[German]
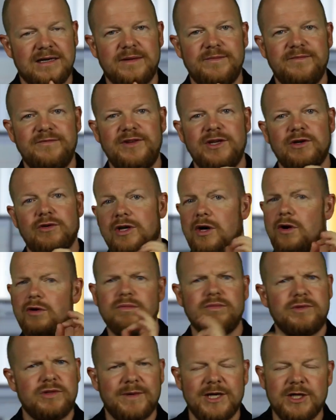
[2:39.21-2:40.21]
haben wir und
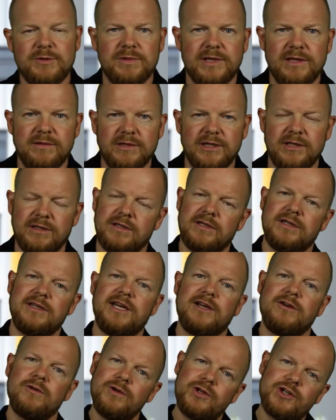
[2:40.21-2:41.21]
auch zum Beispiel in, in, in
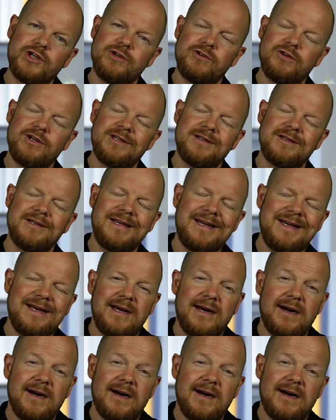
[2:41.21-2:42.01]
den Coaching-Konten,